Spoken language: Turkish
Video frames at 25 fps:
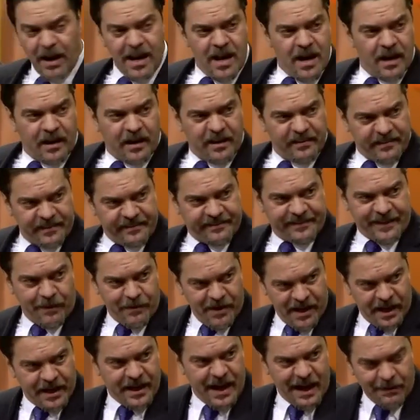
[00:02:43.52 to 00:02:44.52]
bayağı kız
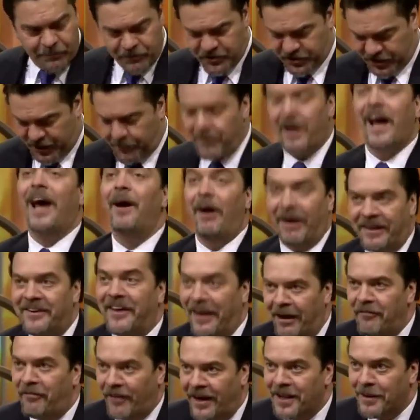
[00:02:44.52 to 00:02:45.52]
istemeye gelmiş gibi.
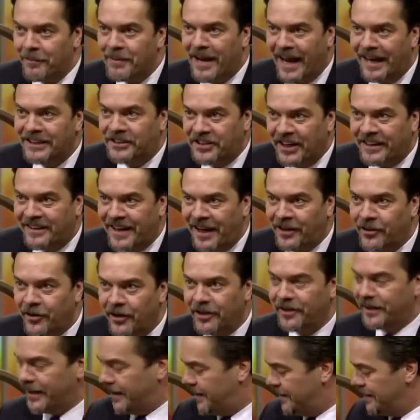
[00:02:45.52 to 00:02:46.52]
Evet efendim gerçekten de
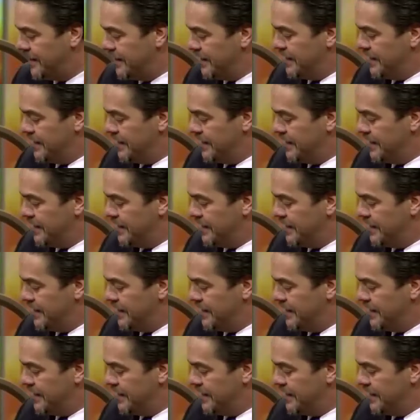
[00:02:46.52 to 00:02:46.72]
öyle değil.